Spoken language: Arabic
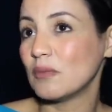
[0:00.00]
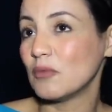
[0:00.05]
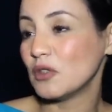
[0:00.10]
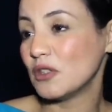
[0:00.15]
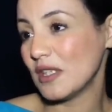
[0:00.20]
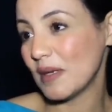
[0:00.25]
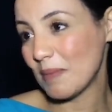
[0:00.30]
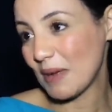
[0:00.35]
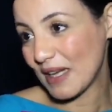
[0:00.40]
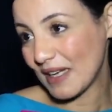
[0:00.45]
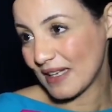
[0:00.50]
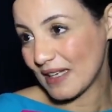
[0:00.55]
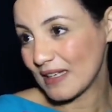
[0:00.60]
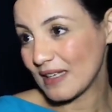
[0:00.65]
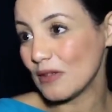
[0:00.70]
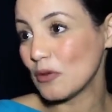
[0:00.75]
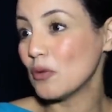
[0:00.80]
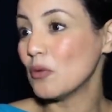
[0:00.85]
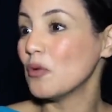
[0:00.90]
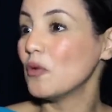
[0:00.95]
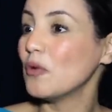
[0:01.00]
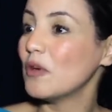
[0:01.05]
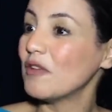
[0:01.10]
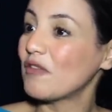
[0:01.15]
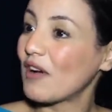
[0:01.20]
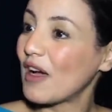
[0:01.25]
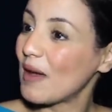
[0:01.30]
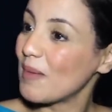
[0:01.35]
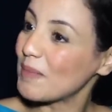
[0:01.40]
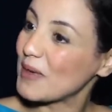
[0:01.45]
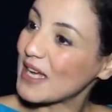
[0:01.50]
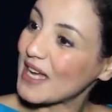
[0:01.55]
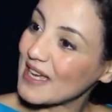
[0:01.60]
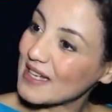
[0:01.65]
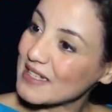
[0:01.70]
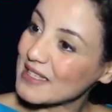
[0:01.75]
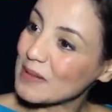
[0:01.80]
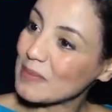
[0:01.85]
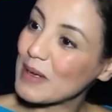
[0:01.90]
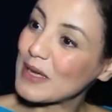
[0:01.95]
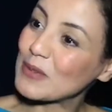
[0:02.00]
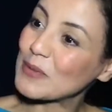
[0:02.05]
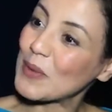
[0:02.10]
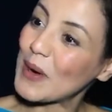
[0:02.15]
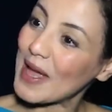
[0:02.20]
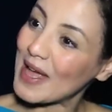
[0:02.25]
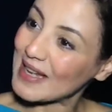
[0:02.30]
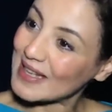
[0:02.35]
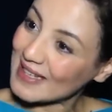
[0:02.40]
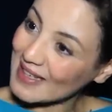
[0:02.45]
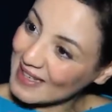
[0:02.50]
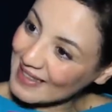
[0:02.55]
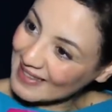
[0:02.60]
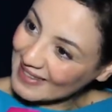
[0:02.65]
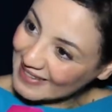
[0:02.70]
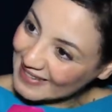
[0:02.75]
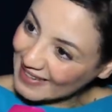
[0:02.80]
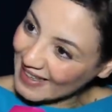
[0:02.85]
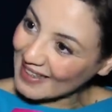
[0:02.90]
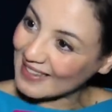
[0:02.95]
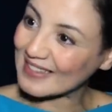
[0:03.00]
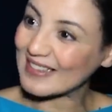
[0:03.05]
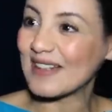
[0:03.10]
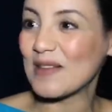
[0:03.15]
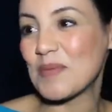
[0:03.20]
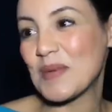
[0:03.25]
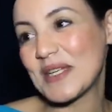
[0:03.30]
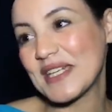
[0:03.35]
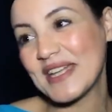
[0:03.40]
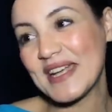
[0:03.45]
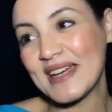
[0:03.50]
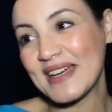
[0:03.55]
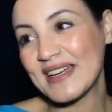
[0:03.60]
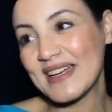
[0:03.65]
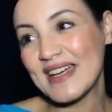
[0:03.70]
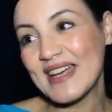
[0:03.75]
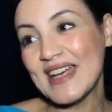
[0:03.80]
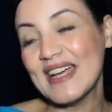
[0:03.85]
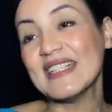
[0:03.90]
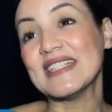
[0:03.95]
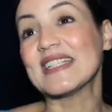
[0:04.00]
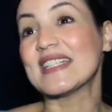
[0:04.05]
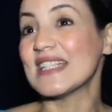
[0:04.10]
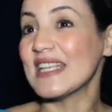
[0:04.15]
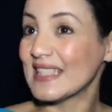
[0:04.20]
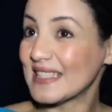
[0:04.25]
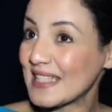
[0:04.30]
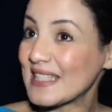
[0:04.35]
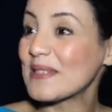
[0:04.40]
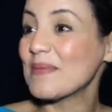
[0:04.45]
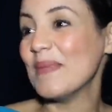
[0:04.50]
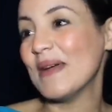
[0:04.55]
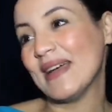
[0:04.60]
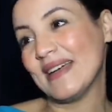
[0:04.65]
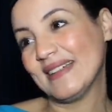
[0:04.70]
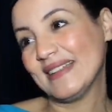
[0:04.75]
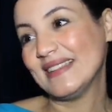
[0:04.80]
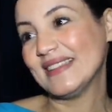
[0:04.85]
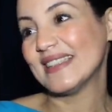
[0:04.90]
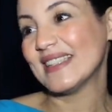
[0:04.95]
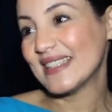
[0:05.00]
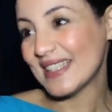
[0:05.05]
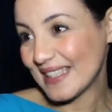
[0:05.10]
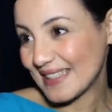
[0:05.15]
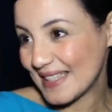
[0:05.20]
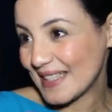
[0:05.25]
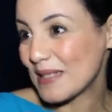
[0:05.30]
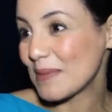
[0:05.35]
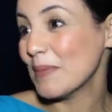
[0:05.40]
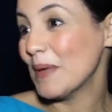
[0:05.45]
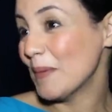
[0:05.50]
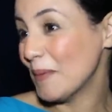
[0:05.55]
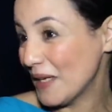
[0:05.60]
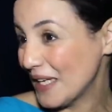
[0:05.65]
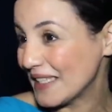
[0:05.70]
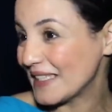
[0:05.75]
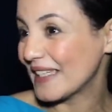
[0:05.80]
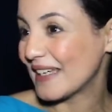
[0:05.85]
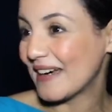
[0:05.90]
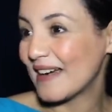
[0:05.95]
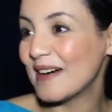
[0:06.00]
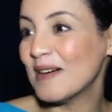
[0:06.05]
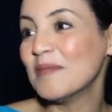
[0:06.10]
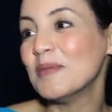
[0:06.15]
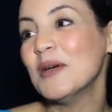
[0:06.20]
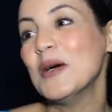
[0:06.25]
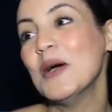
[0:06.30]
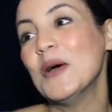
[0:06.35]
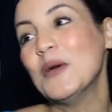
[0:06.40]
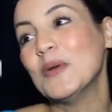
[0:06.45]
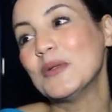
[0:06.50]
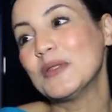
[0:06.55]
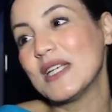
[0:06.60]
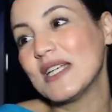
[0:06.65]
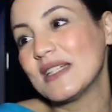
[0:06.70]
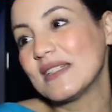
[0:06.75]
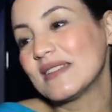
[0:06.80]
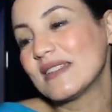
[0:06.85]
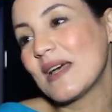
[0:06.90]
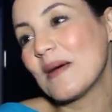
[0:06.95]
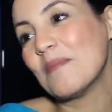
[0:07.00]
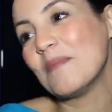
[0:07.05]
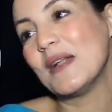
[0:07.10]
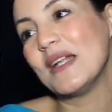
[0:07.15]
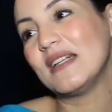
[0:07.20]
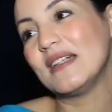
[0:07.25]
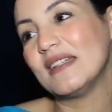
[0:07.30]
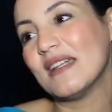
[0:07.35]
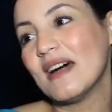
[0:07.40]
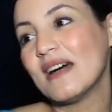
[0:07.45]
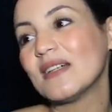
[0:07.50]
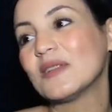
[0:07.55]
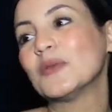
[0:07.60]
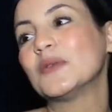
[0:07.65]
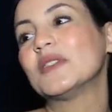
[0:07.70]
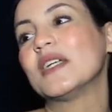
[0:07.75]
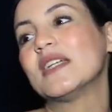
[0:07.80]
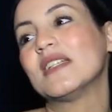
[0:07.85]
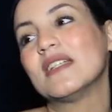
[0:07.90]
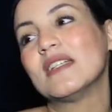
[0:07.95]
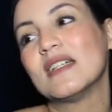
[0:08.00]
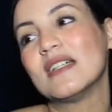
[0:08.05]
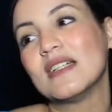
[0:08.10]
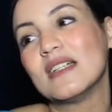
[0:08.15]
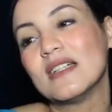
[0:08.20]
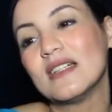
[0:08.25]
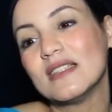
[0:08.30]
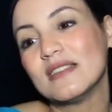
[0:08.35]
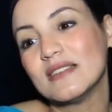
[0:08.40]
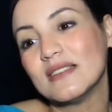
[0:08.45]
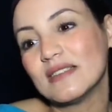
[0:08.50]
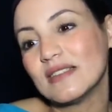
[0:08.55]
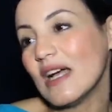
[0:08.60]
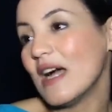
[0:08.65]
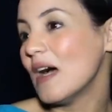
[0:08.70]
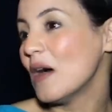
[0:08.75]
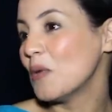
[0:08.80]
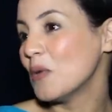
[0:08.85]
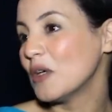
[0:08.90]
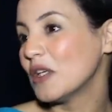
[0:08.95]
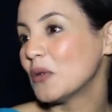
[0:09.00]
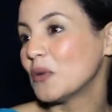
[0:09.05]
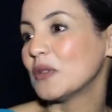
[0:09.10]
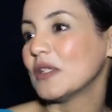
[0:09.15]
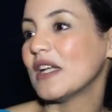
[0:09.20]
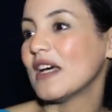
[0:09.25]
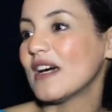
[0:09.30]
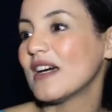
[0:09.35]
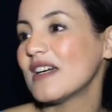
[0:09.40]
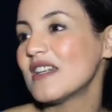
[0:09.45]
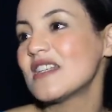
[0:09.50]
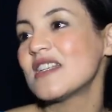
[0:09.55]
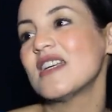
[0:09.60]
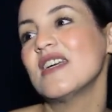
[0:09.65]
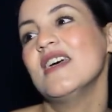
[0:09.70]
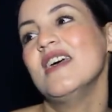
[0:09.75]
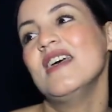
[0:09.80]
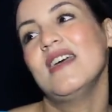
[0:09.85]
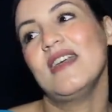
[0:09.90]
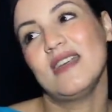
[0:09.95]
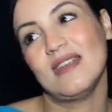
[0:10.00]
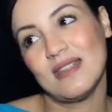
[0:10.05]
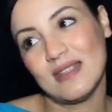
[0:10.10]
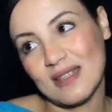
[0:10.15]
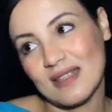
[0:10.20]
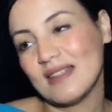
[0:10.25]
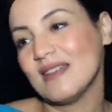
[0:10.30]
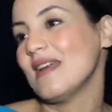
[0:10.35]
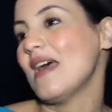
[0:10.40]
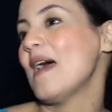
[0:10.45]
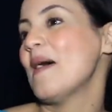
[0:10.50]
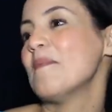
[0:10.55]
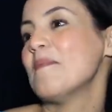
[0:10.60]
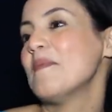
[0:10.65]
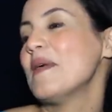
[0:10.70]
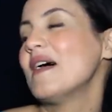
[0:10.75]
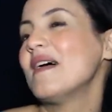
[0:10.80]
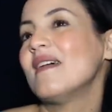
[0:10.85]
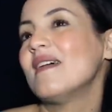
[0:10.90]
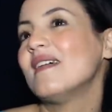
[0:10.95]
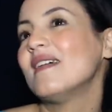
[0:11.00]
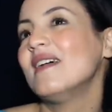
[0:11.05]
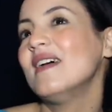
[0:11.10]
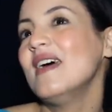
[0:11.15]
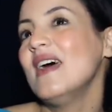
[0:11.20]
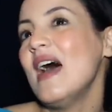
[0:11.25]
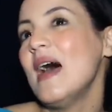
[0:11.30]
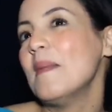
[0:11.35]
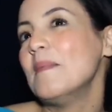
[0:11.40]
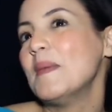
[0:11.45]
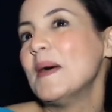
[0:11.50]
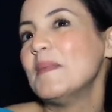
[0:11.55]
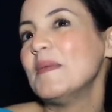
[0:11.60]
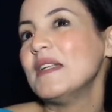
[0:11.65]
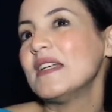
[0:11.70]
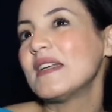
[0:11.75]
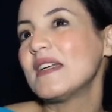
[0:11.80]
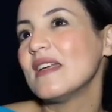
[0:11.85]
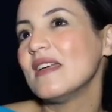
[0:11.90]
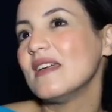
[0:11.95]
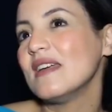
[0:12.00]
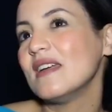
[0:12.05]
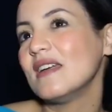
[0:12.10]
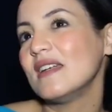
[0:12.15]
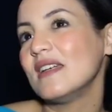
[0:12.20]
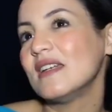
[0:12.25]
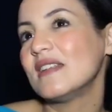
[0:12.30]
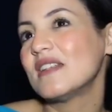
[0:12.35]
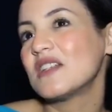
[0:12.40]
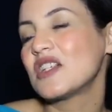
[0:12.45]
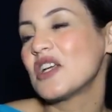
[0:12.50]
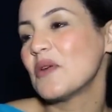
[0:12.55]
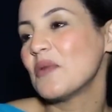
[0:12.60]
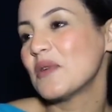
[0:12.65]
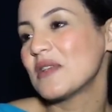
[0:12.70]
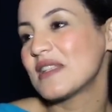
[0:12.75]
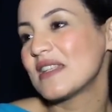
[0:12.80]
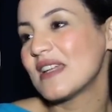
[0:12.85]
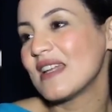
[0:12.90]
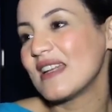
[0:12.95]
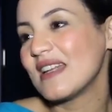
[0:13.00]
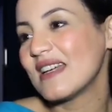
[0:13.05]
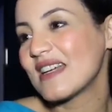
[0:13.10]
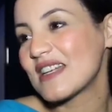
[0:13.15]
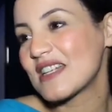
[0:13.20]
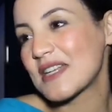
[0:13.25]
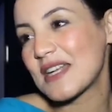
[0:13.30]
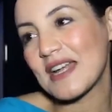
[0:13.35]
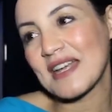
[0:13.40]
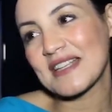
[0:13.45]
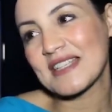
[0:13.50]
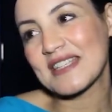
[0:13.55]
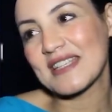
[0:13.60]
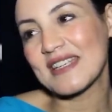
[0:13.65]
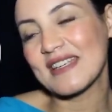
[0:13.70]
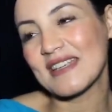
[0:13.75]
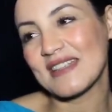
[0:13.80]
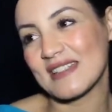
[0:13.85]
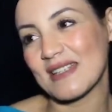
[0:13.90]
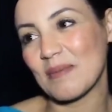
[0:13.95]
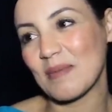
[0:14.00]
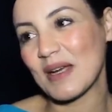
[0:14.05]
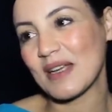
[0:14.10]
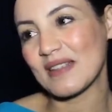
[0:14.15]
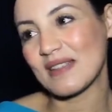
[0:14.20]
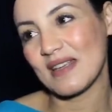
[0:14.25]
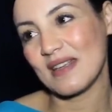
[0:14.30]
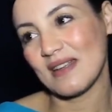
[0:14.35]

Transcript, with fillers: متمكن ووفق ميكانيزمات واليات النقد البناء ديك الساعه تنسمع ديك الساعه تنسمع باحترام وتنتقبل النقد وتنتحاور ونناقش اييه اما اما ملي كيتجاوز يتجاوز ذلك الشخصي زعما